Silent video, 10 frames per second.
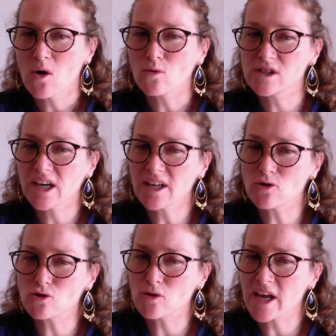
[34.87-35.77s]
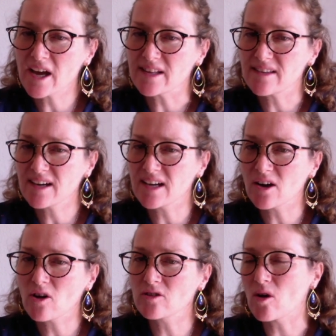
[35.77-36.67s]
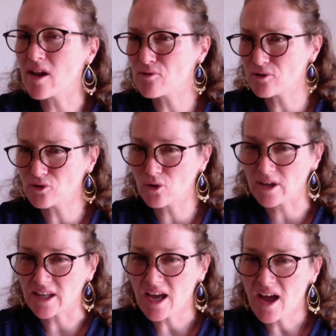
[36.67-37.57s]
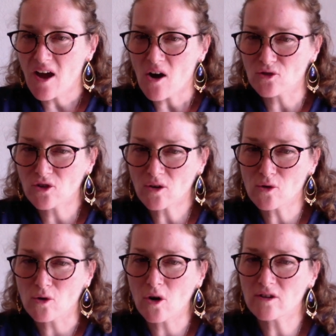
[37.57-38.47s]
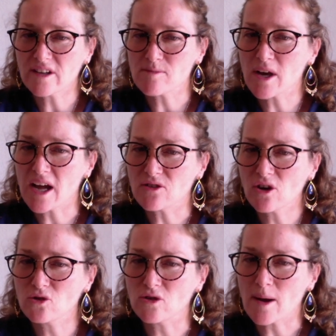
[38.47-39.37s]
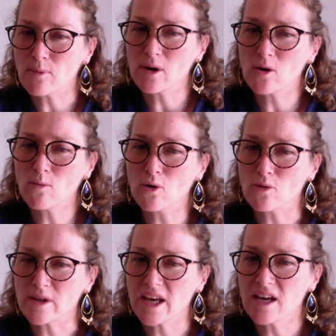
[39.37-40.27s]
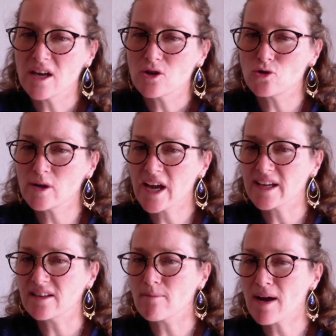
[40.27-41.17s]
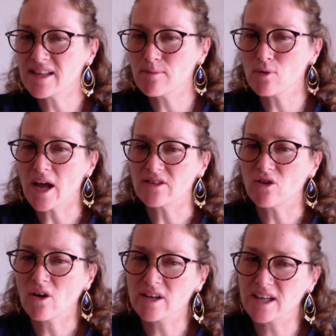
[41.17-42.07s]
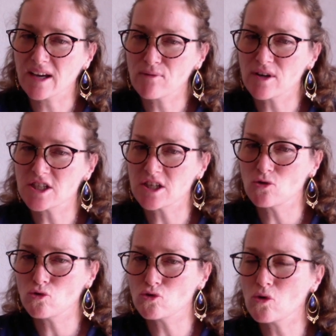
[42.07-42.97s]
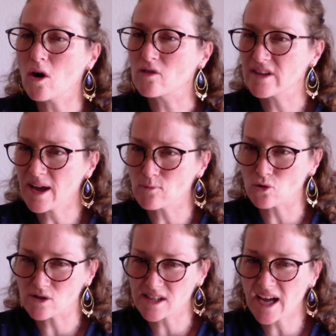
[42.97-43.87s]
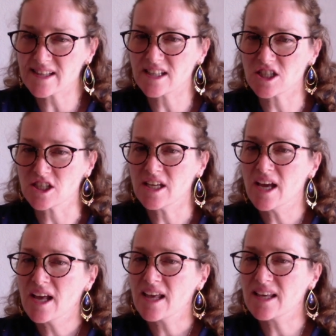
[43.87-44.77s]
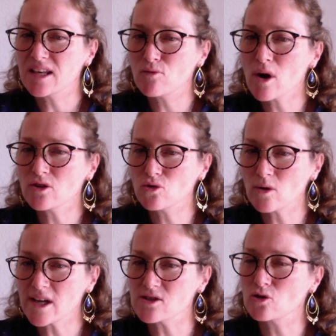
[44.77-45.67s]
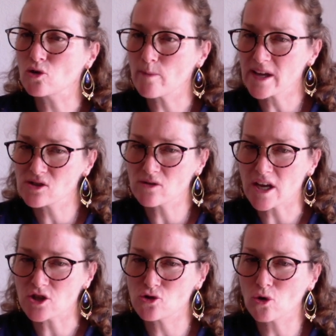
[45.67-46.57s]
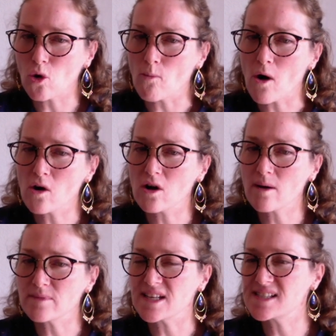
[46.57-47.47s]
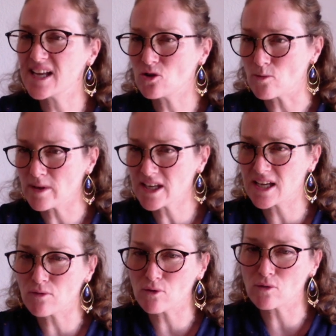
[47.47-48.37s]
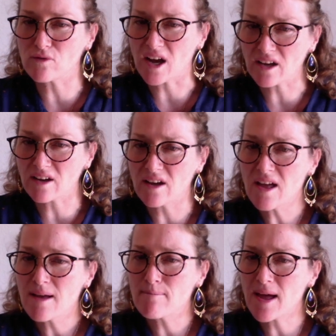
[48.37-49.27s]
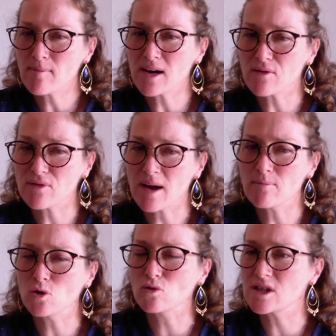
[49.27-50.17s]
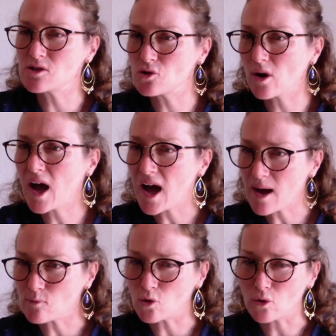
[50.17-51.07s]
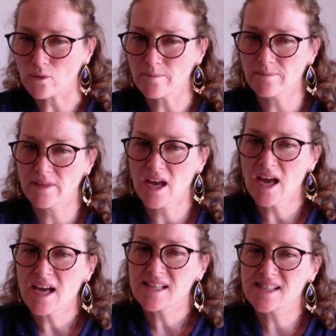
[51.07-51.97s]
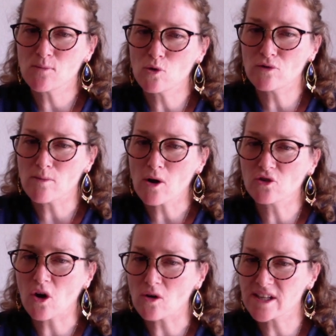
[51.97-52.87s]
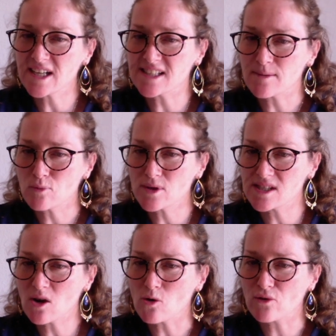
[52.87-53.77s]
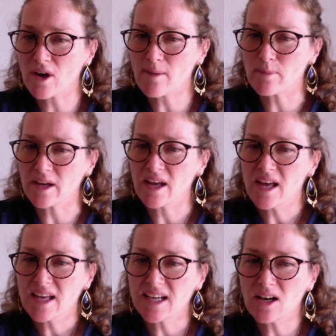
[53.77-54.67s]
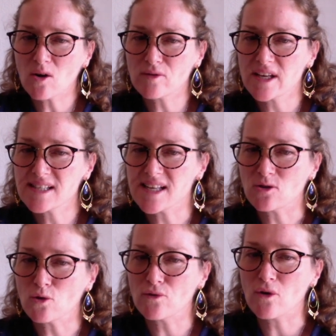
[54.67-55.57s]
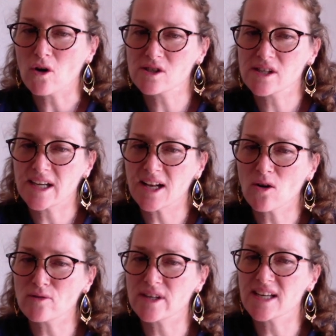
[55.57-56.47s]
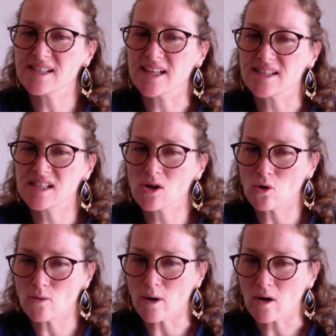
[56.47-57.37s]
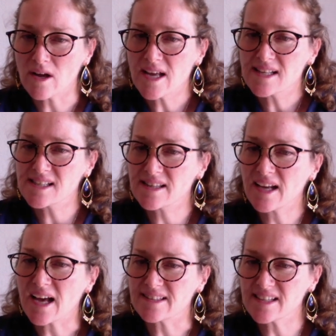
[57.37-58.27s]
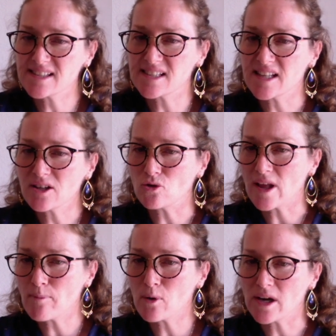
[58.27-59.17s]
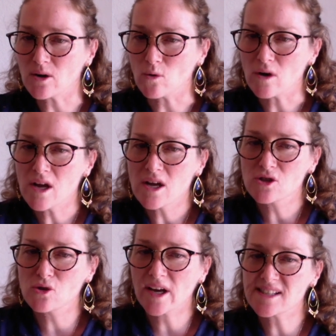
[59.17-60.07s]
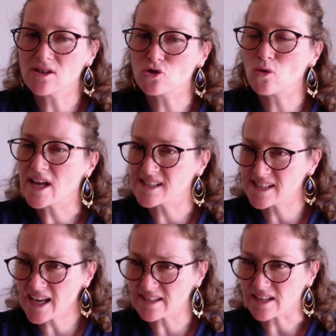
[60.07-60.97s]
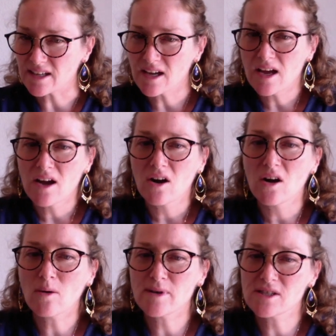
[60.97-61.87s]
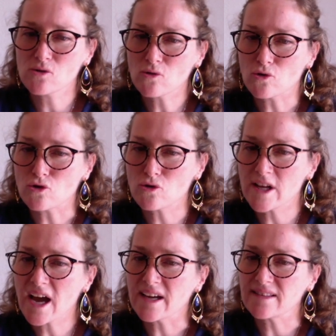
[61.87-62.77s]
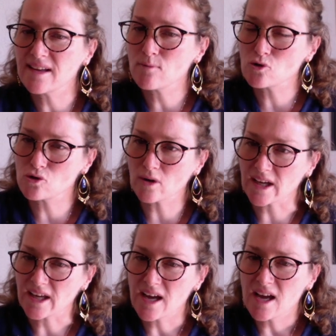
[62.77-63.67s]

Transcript: On dirait que Julien est éclaireur dans l'infanterie. En tant que grand admirateur de Napoléon Ier, Julien est un manipulateur qui réfléchit toujours en termes de stratégie et qui voit tous les autres personnages du roman comme des ennemis qu'il faut vaincre, même les femmes dont il sera amoureux. Ses mouvements tranquilles et puissants le frappaient, il enviait cette force, il enviait cet isolement. C'était la destinée de Napoléon. Serait-ce un jour la sienne L'ambition de Julien est démesurée.